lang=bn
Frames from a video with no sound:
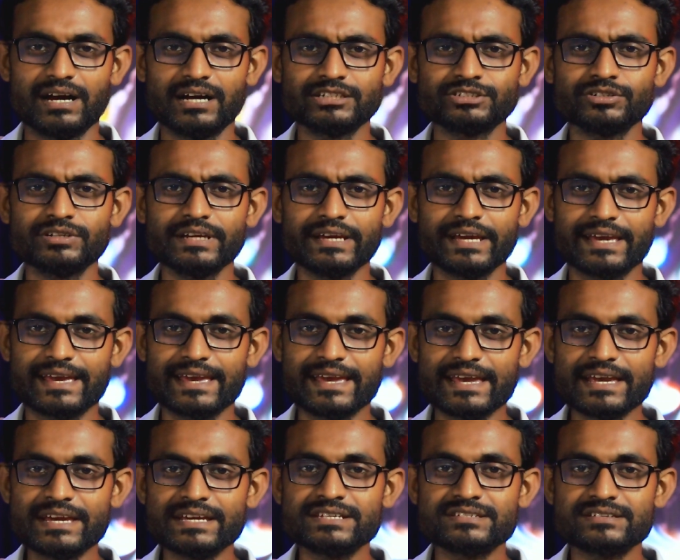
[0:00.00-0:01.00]
আসলে
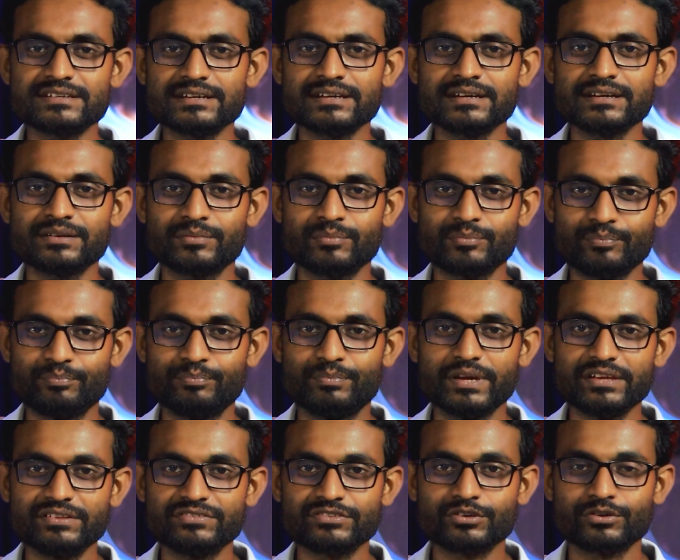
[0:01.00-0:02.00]
এইটা
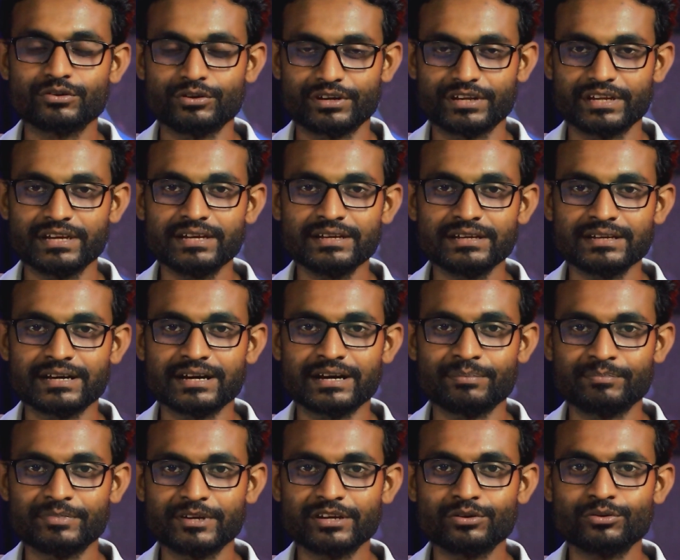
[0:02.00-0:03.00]
বেস করে
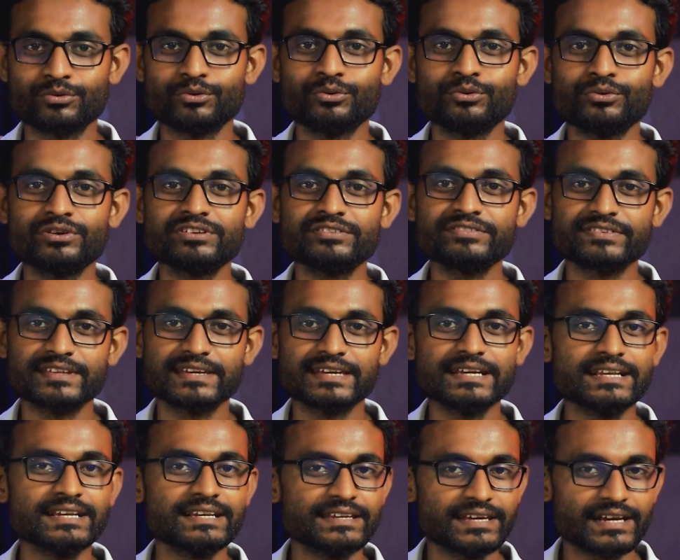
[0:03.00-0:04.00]
আপনি কোন
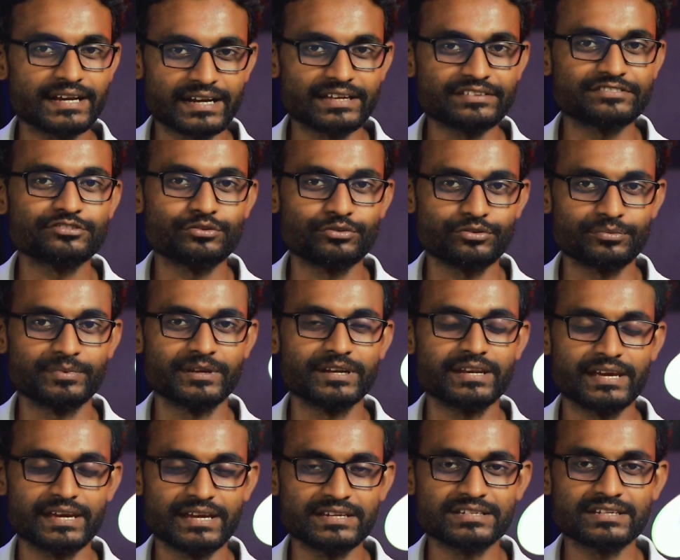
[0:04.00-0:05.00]
স্কিল নিয়ে কাজ করবেন
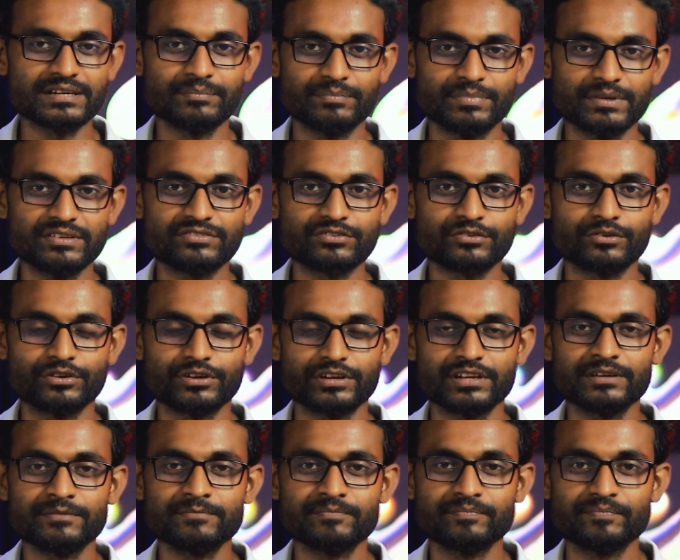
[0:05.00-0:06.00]
এইটা বেস
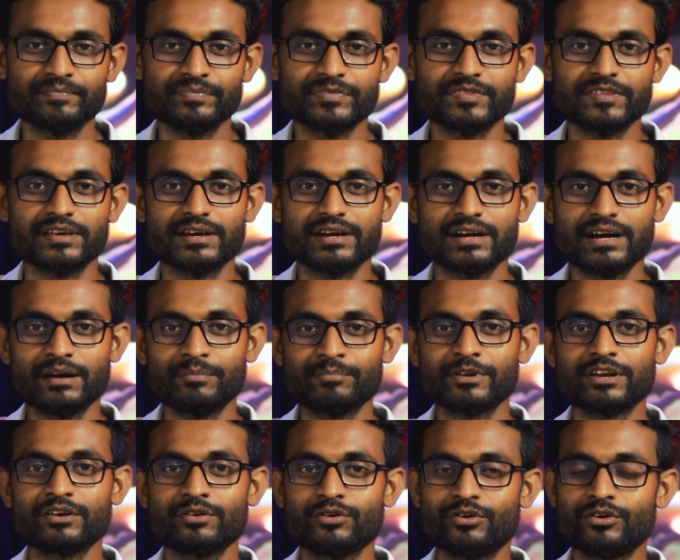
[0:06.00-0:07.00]
করে
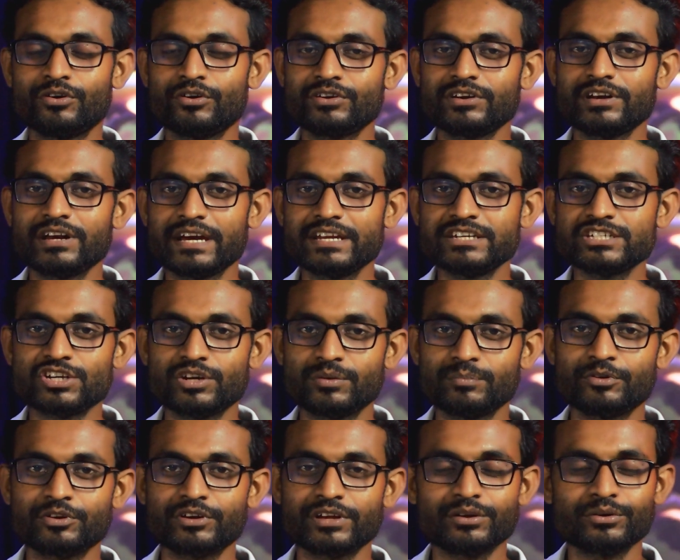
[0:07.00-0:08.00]
আপনার অনলাইন
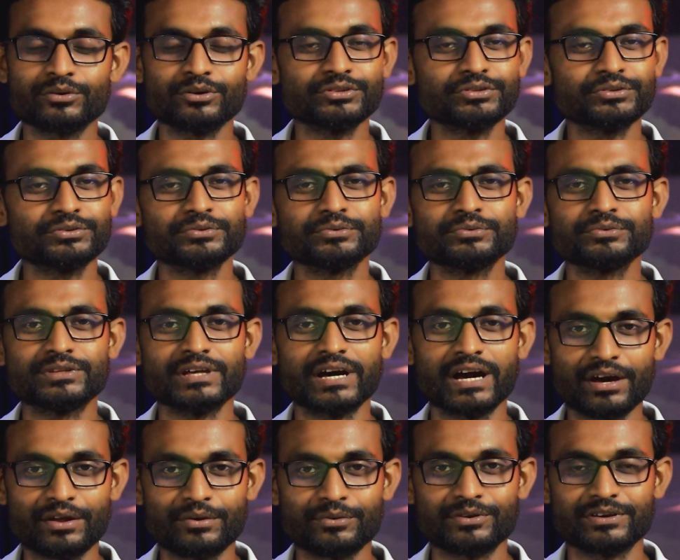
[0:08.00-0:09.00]
সম্পর্কে কতটুকু
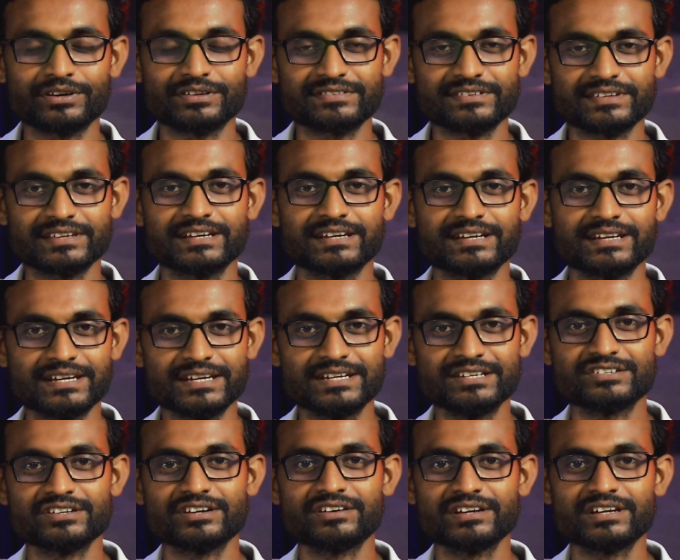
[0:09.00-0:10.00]
ধারণা আছে
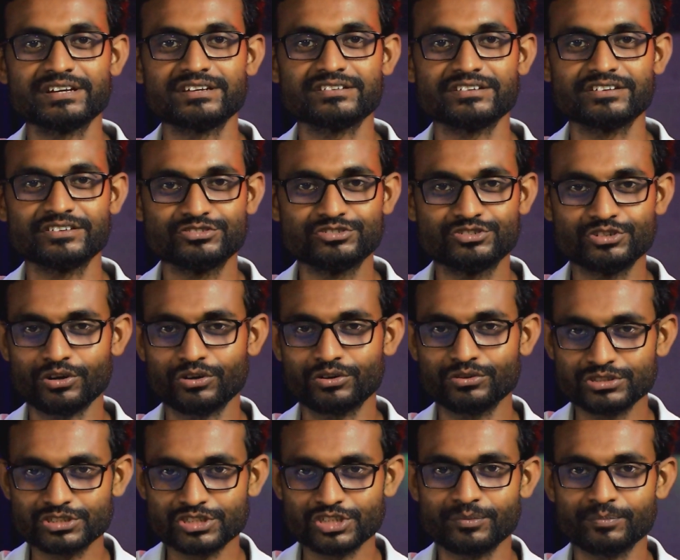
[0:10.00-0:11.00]
ইন্টারনেট
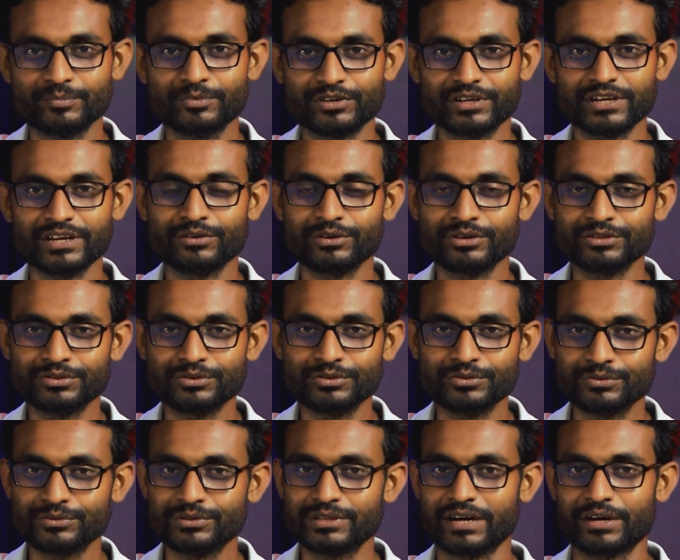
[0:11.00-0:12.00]
জগৎ সম্পর্কে
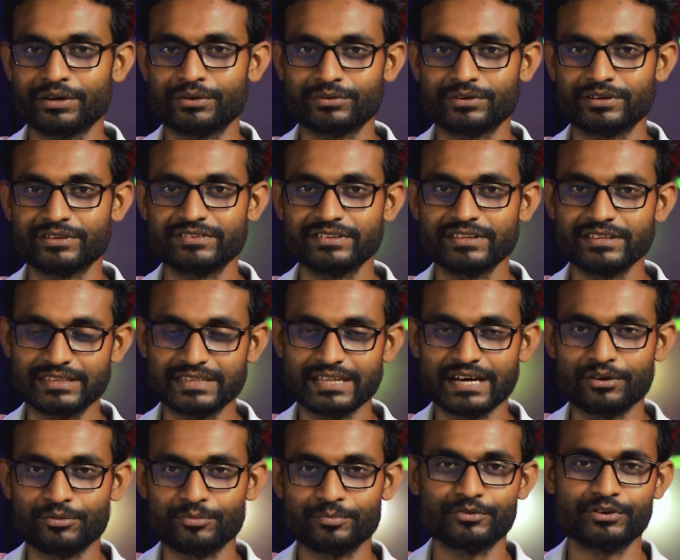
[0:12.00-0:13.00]
কতটুকু ধারণা আছে
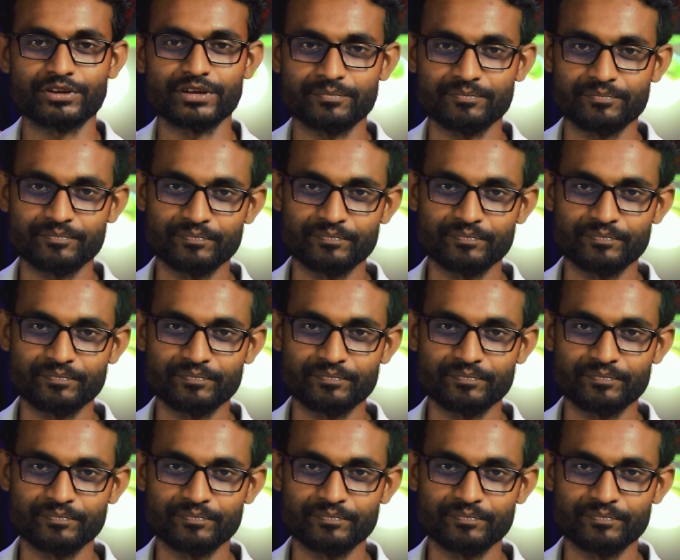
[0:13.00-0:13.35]
তার উপরে